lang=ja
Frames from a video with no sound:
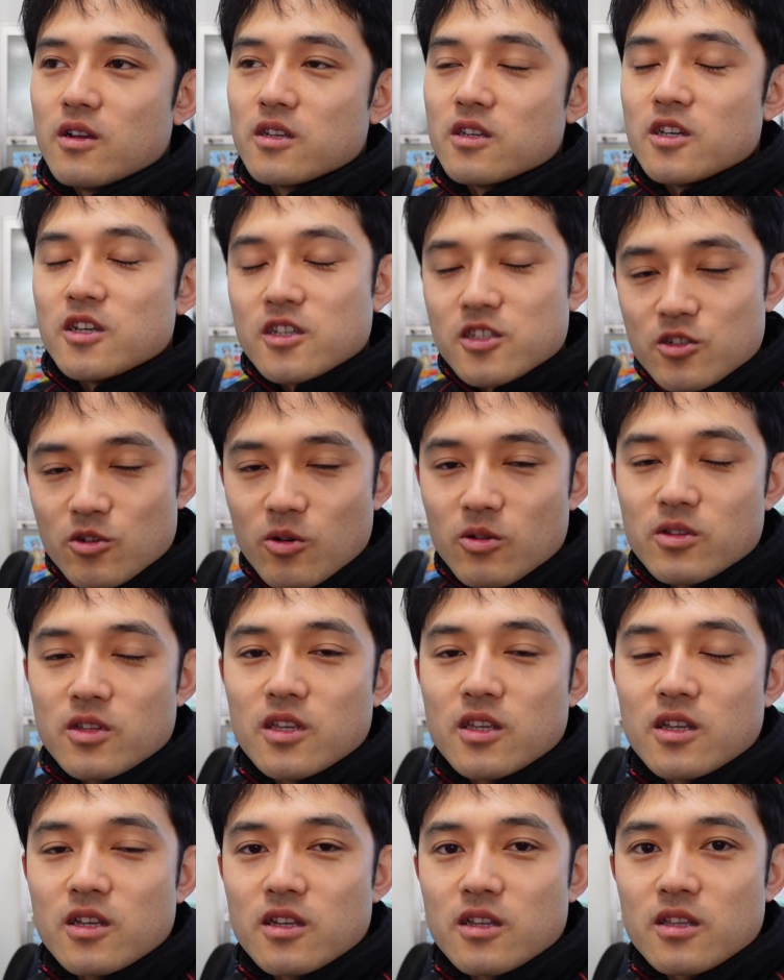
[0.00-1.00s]
非常
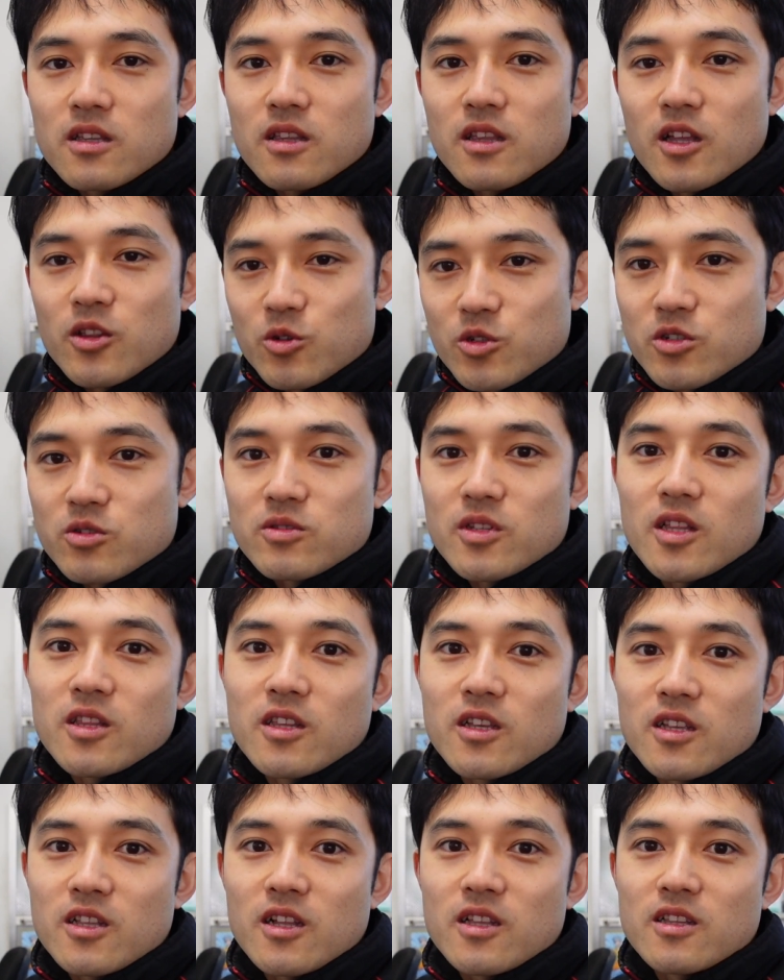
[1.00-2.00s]
に楽しくなっ
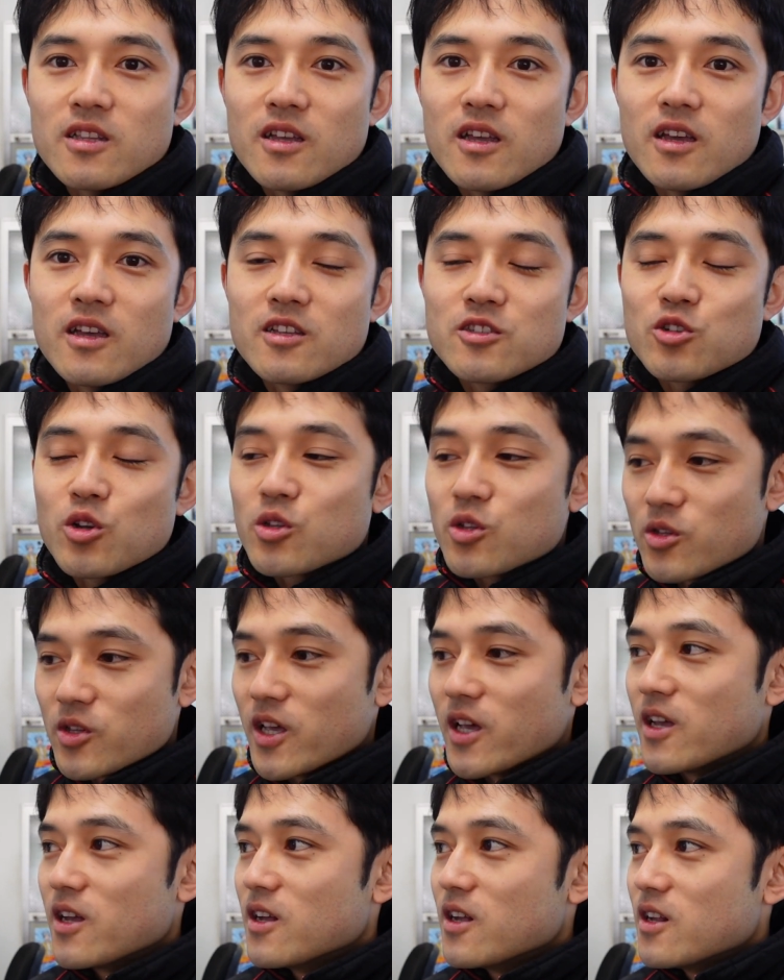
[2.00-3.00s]
てきたんで、ちょっと
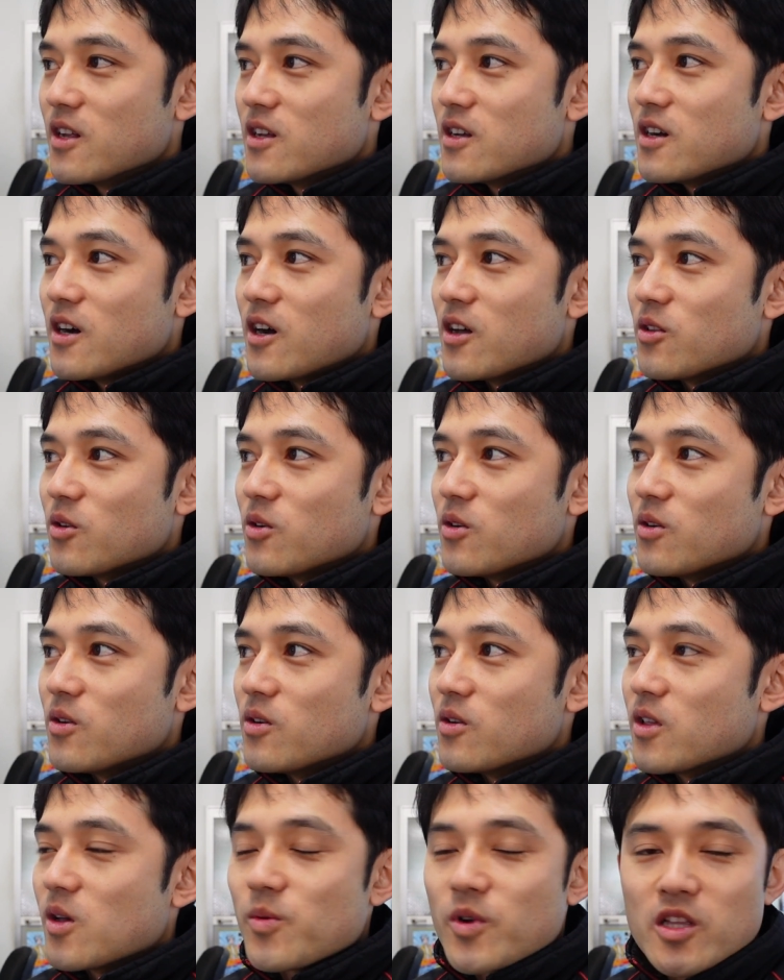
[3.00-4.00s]
ねあ
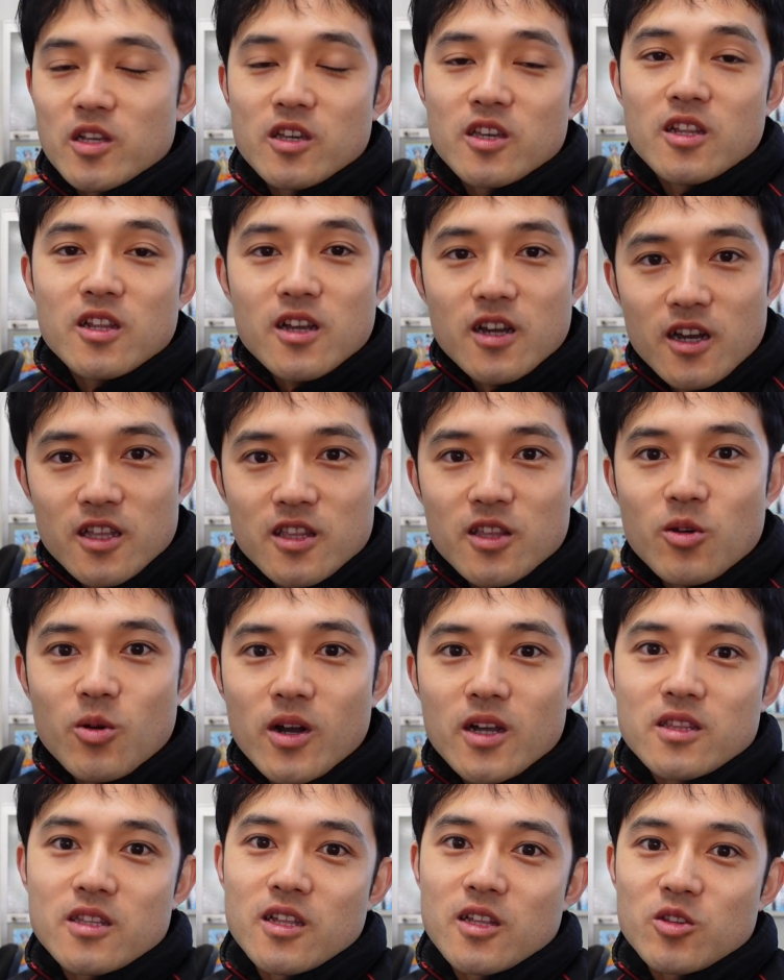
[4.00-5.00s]
のやっぱり切り替えてよ
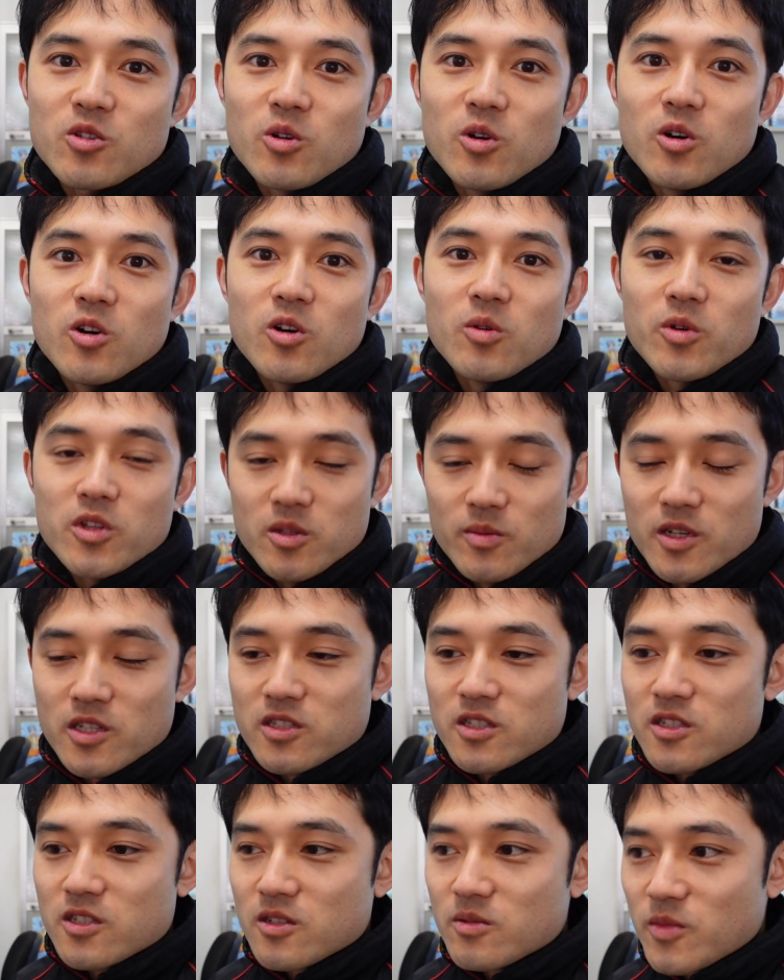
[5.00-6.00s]
かったなと思ってま
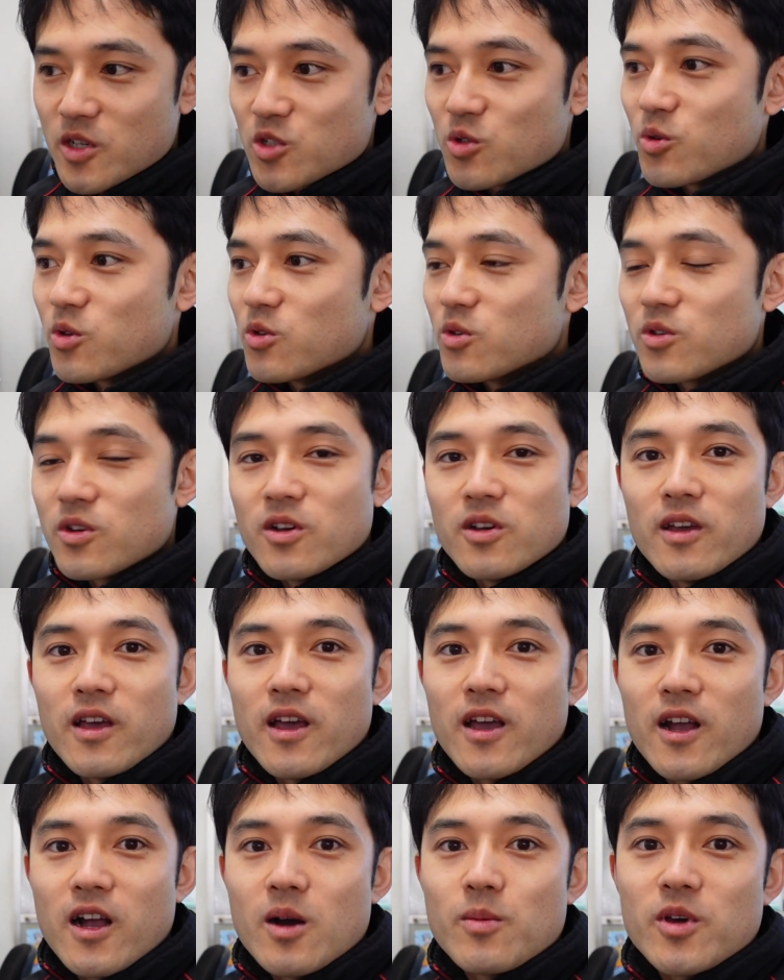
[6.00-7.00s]
す。まあそういう、
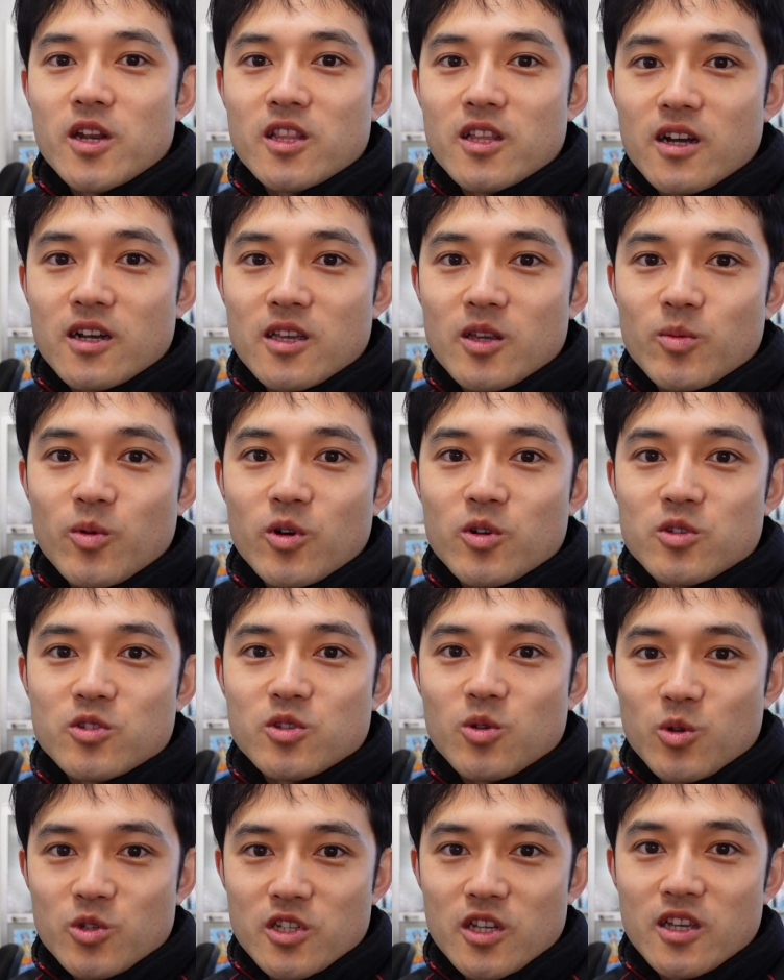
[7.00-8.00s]
えー、カメラ談義も
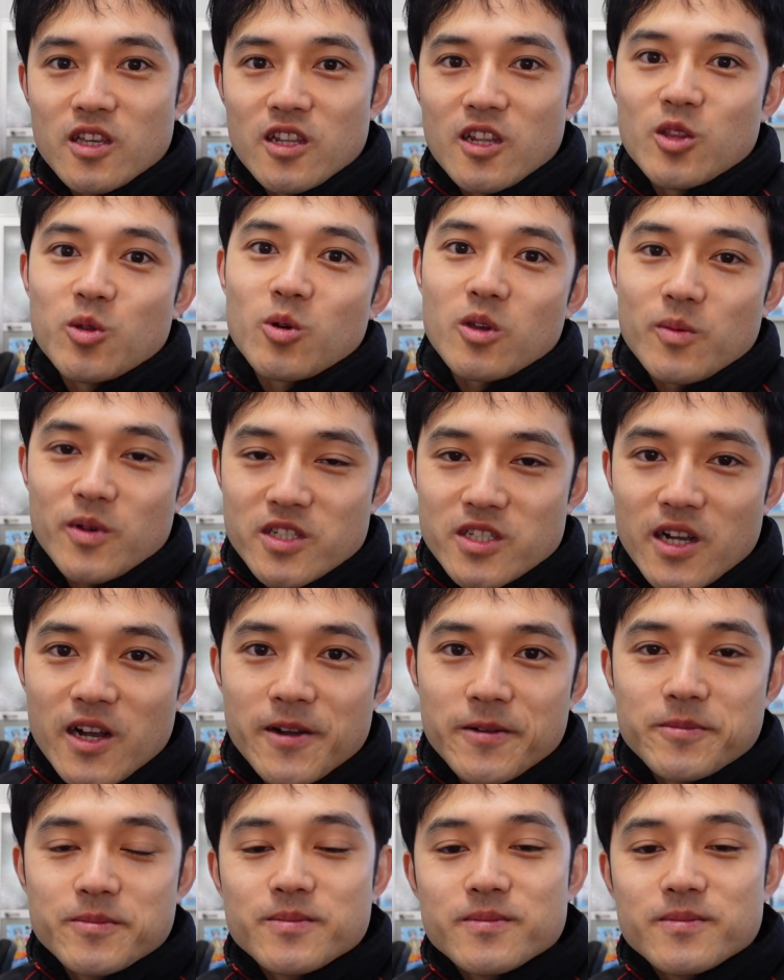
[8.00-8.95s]
少し入れておきました。